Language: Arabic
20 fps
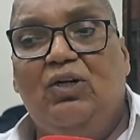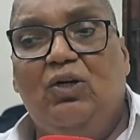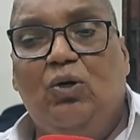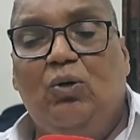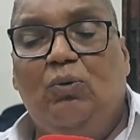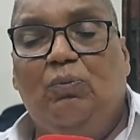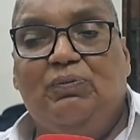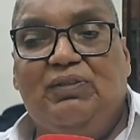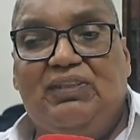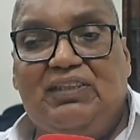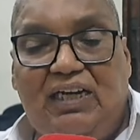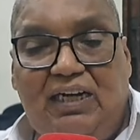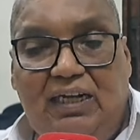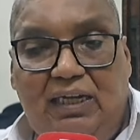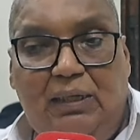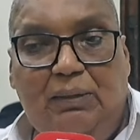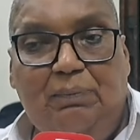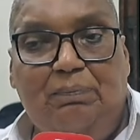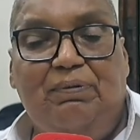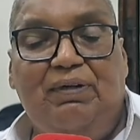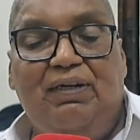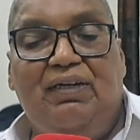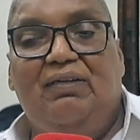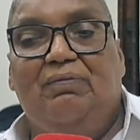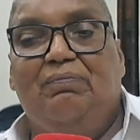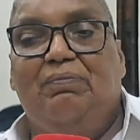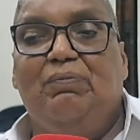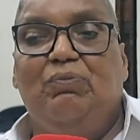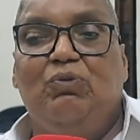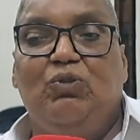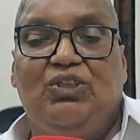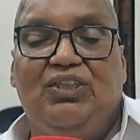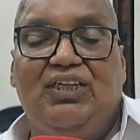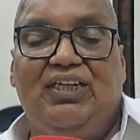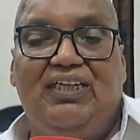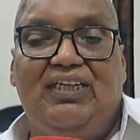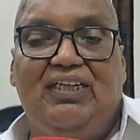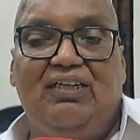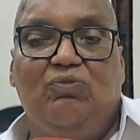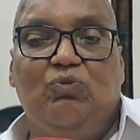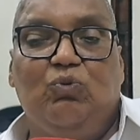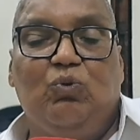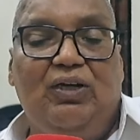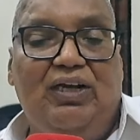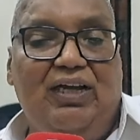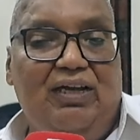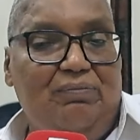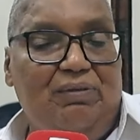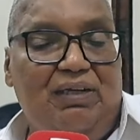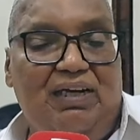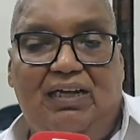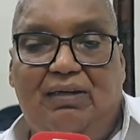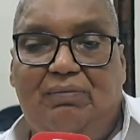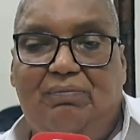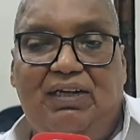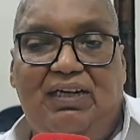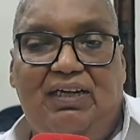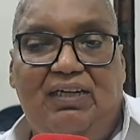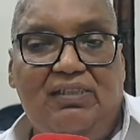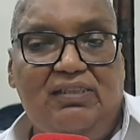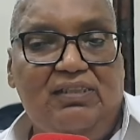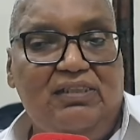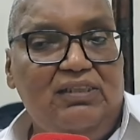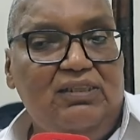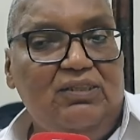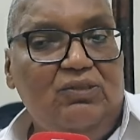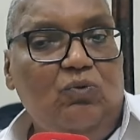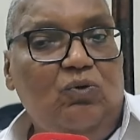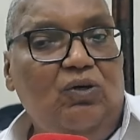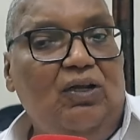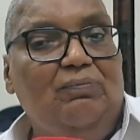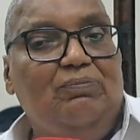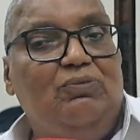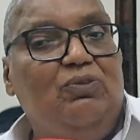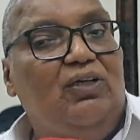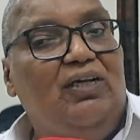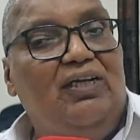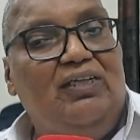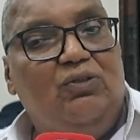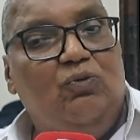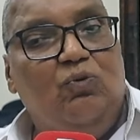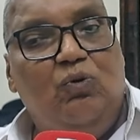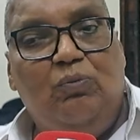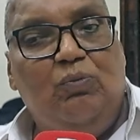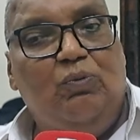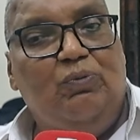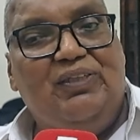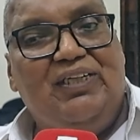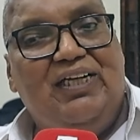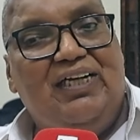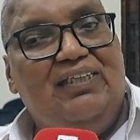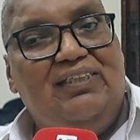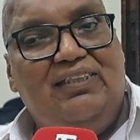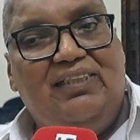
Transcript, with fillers: وبالترحيب بالمشاركين في كل عمل عمل والحمد لله هذا هو المبتغى